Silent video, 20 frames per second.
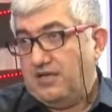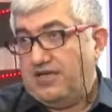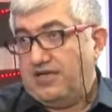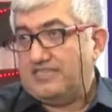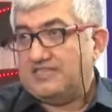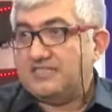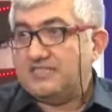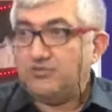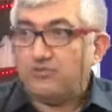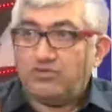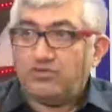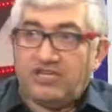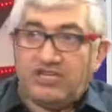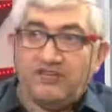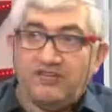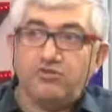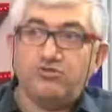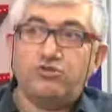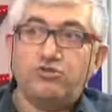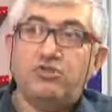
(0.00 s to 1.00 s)
Yani sizin o
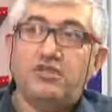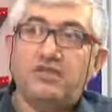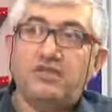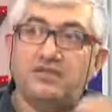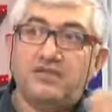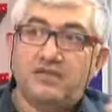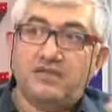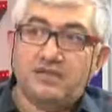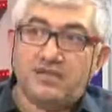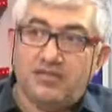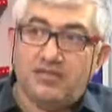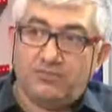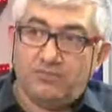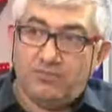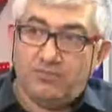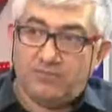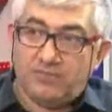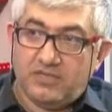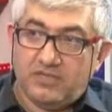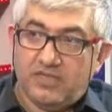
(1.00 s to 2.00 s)
televizyonlardan,
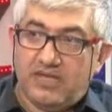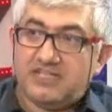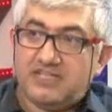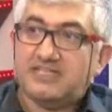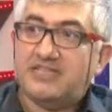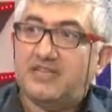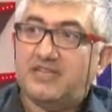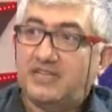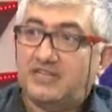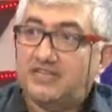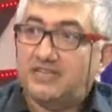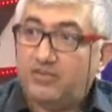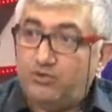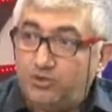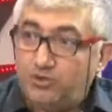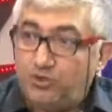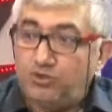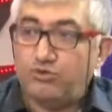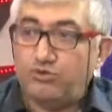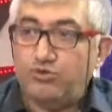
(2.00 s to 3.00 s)

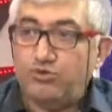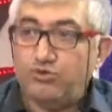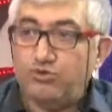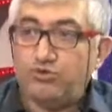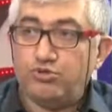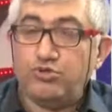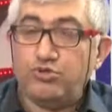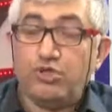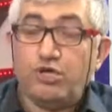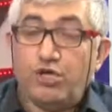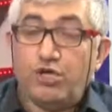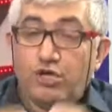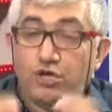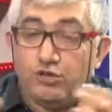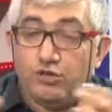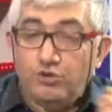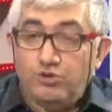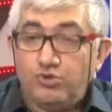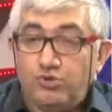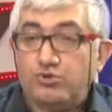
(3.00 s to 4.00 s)
gazetelerden gördüğünüzün
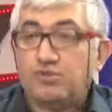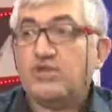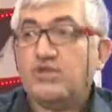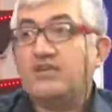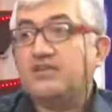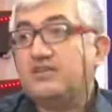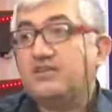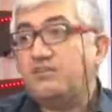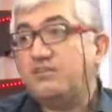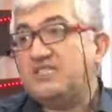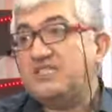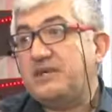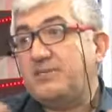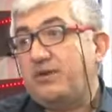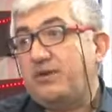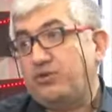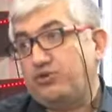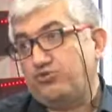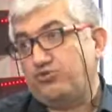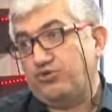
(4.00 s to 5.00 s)
100 katı
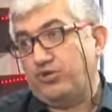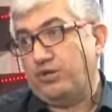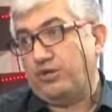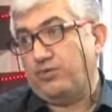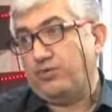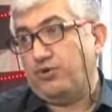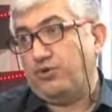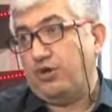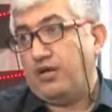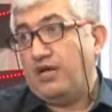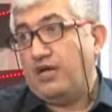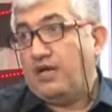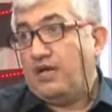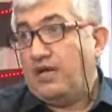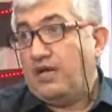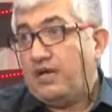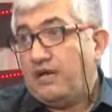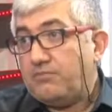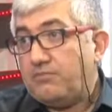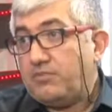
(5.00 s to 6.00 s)
bize başvuru yapıyor.
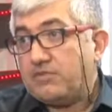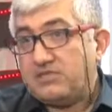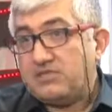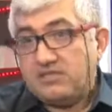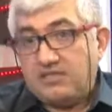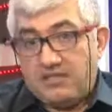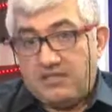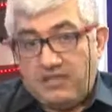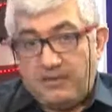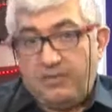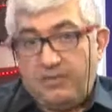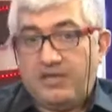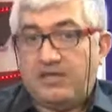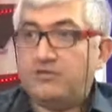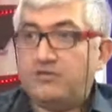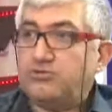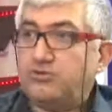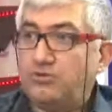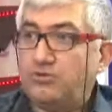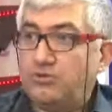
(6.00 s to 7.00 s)
En basitinden
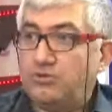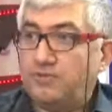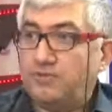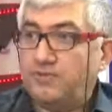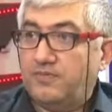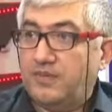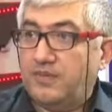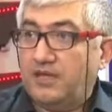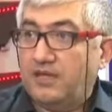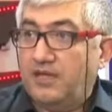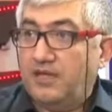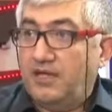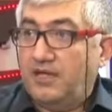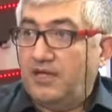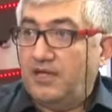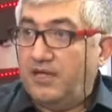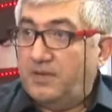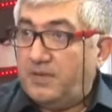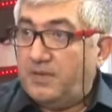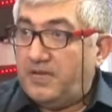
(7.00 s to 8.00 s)
epilasyon.
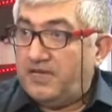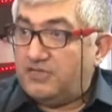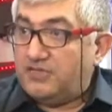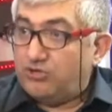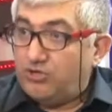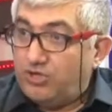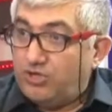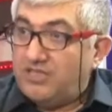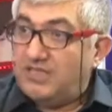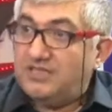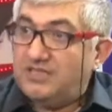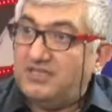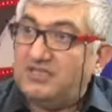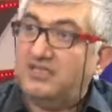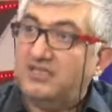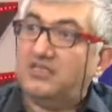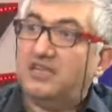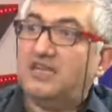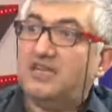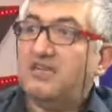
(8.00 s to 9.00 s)
Epilasyon
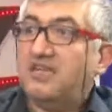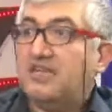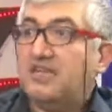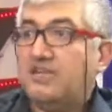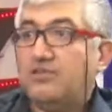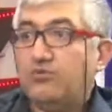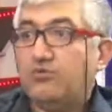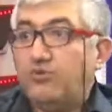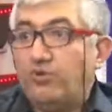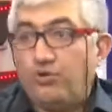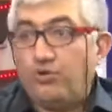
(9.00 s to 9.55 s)
yanığından gelen